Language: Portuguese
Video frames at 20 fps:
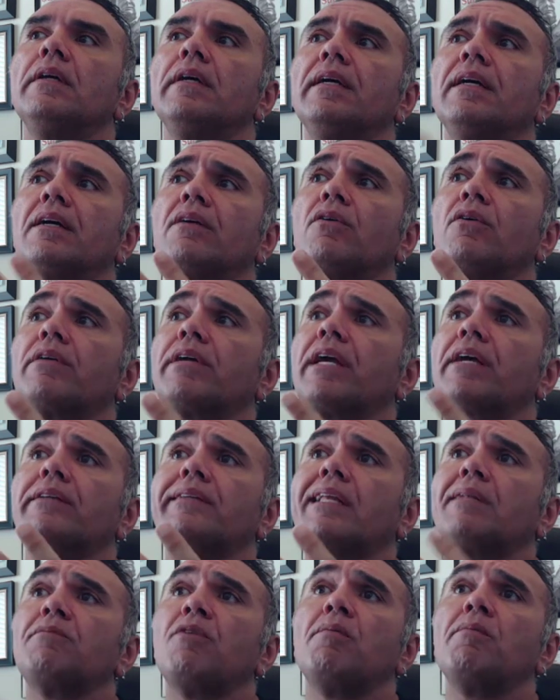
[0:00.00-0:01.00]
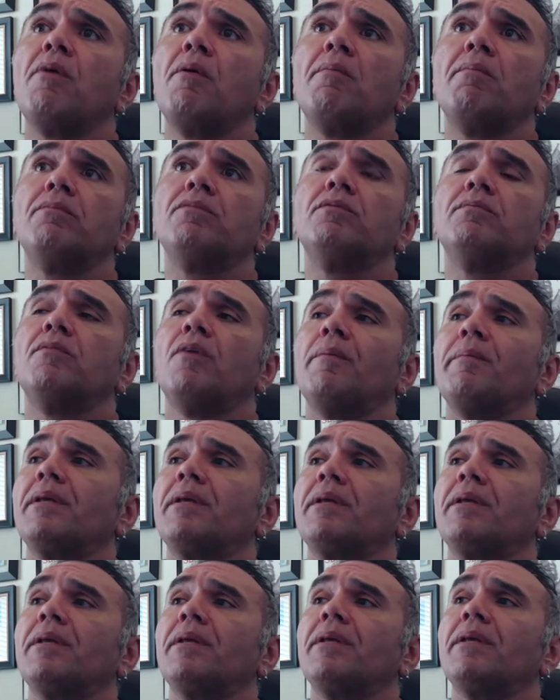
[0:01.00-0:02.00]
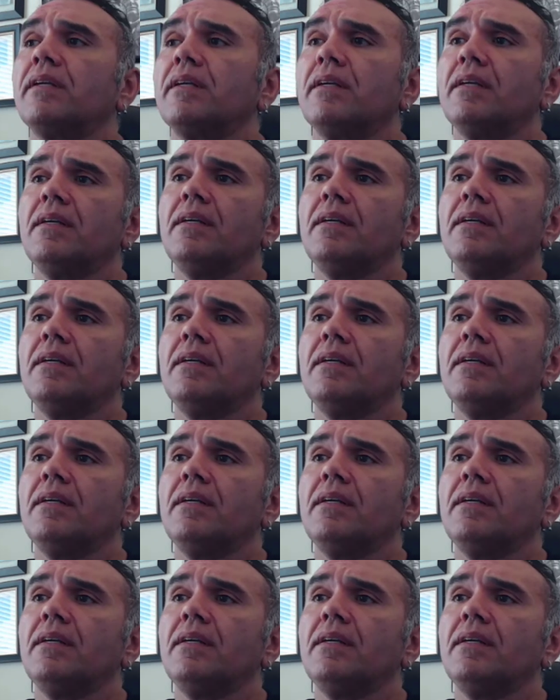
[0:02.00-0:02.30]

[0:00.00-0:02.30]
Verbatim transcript: É, agora, o que é está no meu, meu no momento para mim?